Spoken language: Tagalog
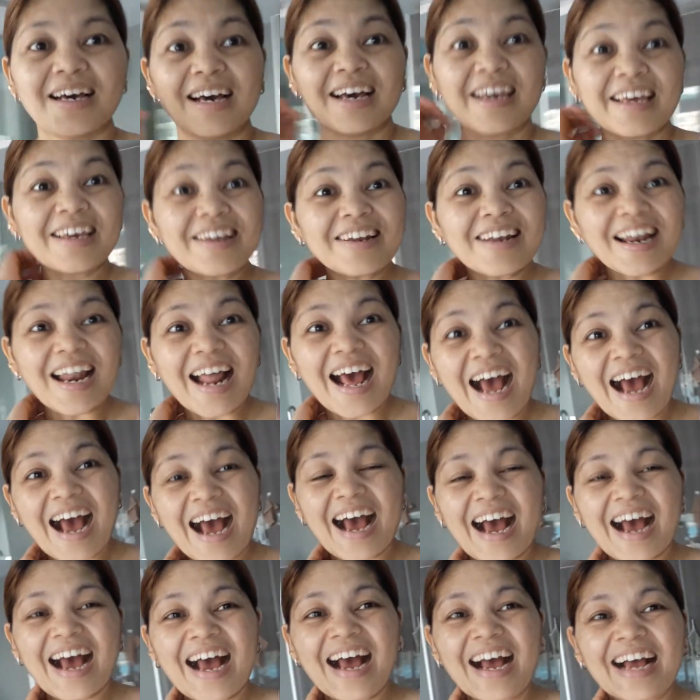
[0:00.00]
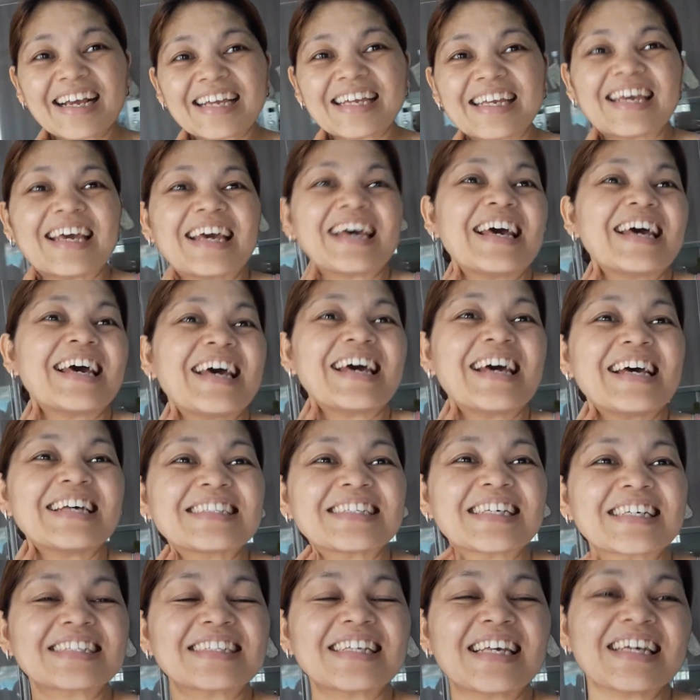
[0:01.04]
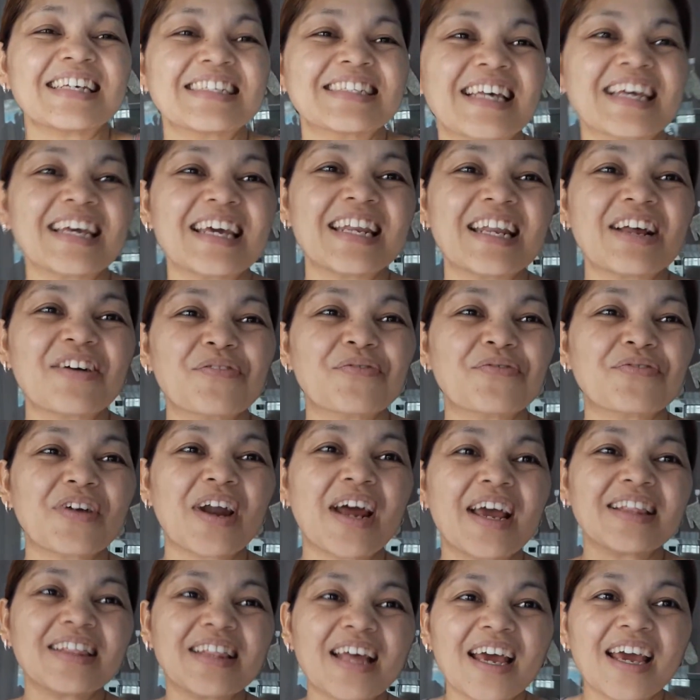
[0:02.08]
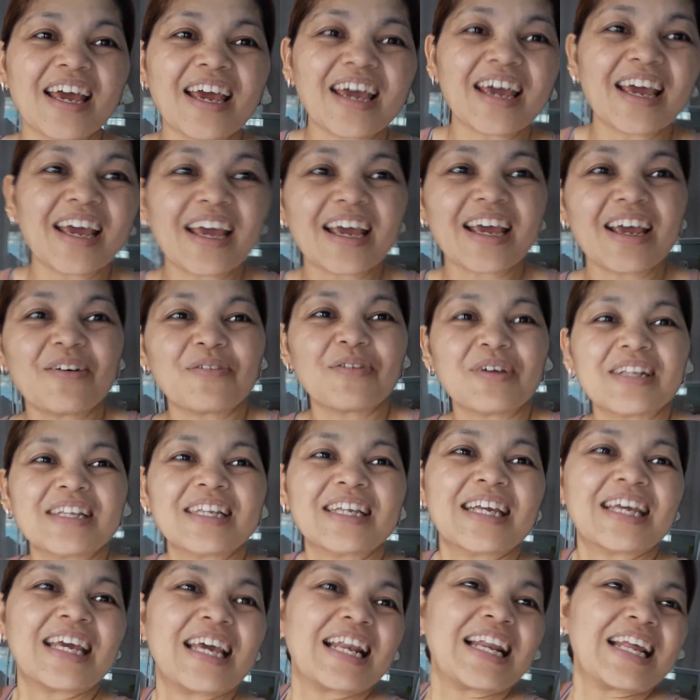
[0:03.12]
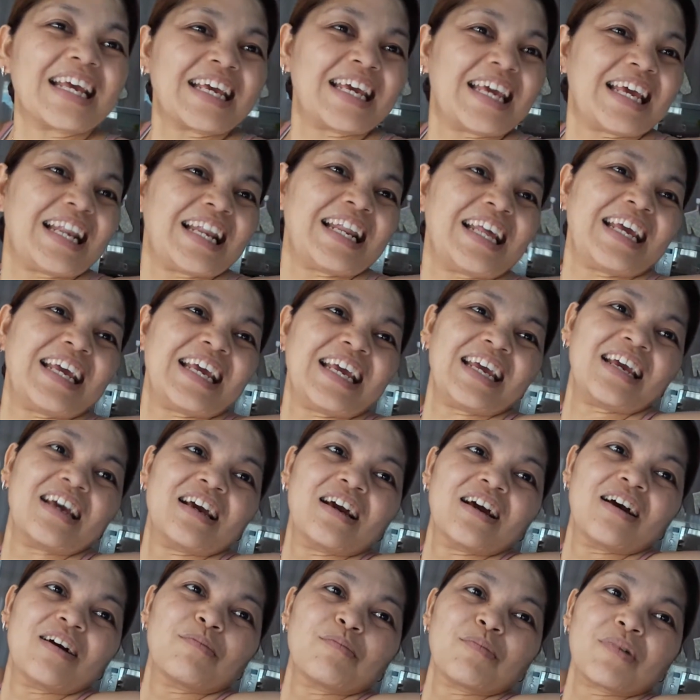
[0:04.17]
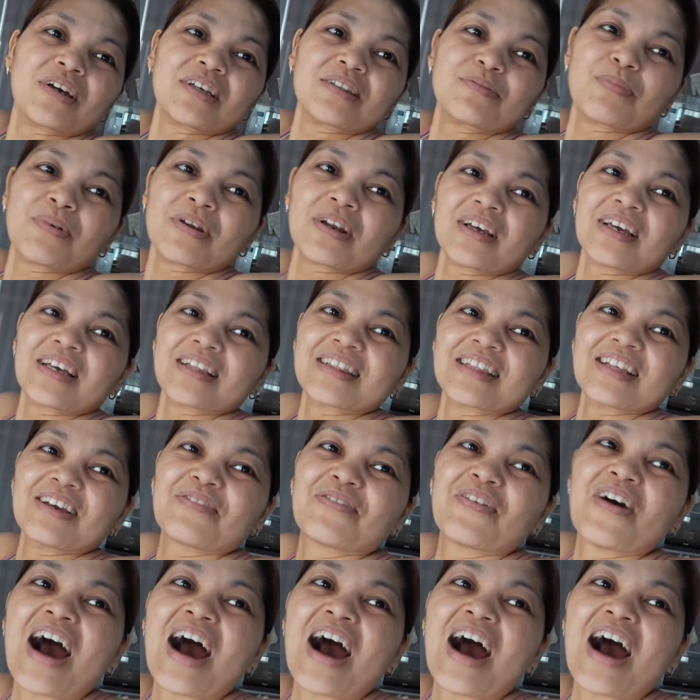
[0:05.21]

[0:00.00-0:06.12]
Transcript: Ayun man, yes! Ang saya-saya ng Friday with Kilikili. Bakit parang itim?